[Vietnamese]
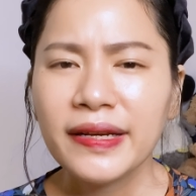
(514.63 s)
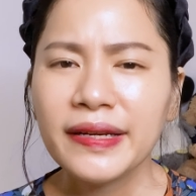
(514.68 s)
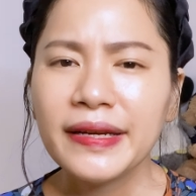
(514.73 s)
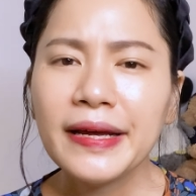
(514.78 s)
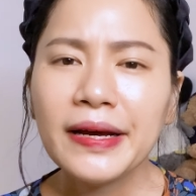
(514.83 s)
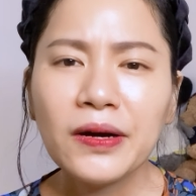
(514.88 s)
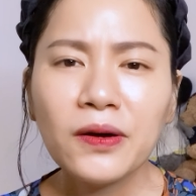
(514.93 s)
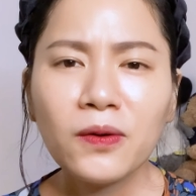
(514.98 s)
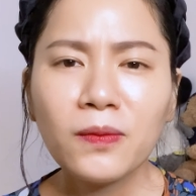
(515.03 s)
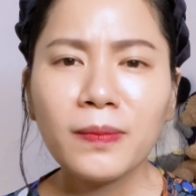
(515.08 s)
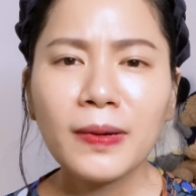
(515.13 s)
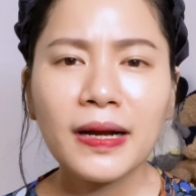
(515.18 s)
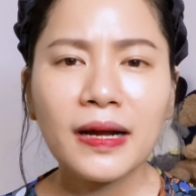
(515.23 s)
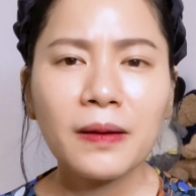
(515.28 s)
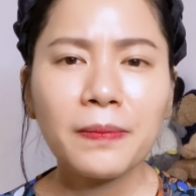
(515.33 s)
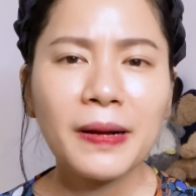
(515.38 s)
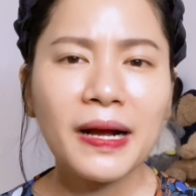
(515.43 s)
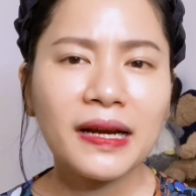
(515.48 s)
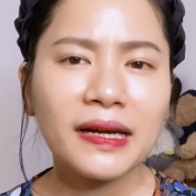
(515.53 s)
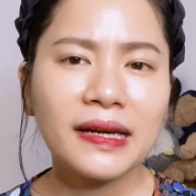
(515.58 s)
Nếu mà
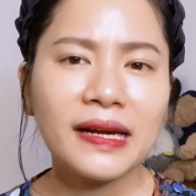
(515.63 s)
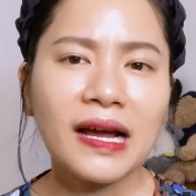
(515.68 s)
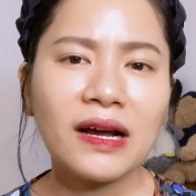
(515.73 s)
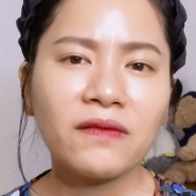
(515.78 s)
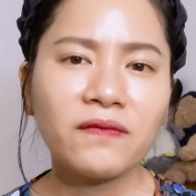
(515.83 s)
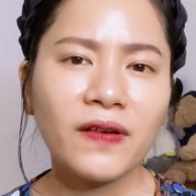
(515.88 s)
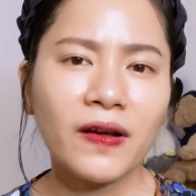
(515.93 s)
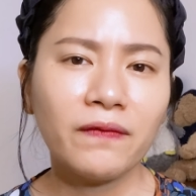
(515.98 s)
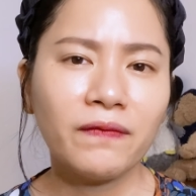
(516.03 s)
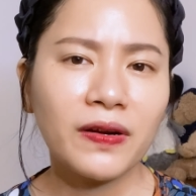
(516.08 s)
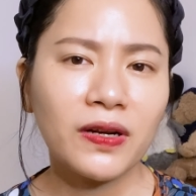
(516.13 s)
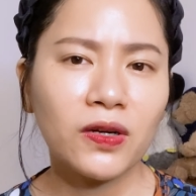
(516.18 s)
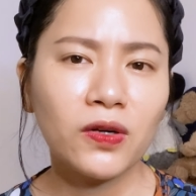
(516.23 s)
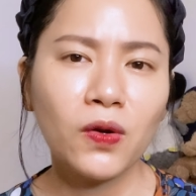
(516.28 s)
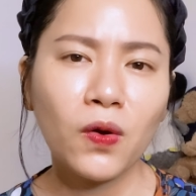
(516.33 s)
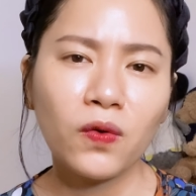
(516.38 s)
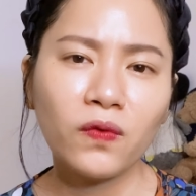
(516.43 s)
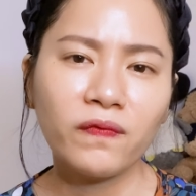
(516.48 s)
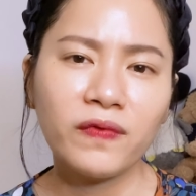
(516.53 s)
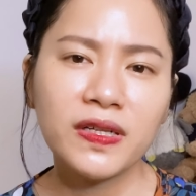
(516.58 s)
các bạn đang phải vật
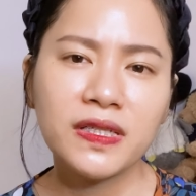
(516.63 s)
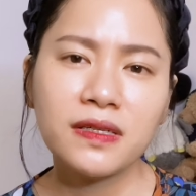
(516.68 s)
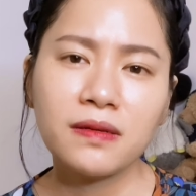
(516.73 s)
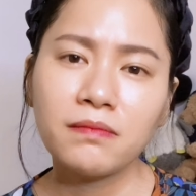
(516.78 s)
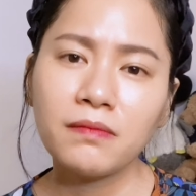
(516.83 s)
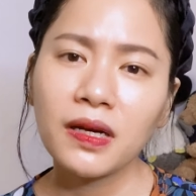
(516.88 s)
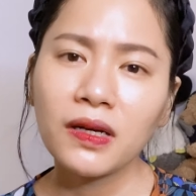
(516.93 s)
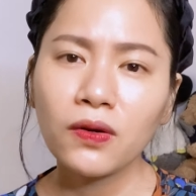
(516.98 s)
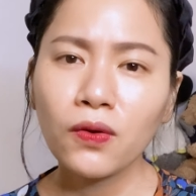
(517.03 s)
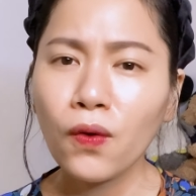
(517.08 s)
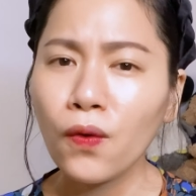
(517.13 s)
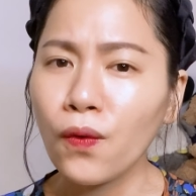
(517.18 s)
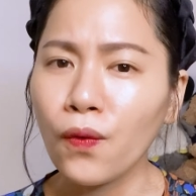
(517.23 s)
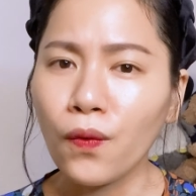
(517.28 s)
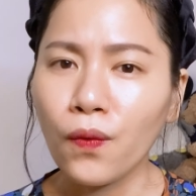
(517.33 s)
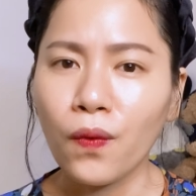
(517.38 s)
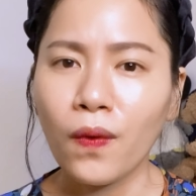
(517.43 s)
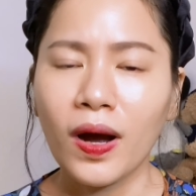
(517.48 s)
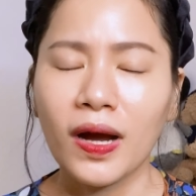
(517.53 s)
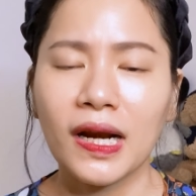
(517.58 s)
lộn với chứng mất
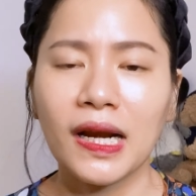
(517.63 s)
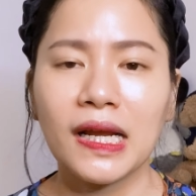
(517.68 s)
ngủ hoặc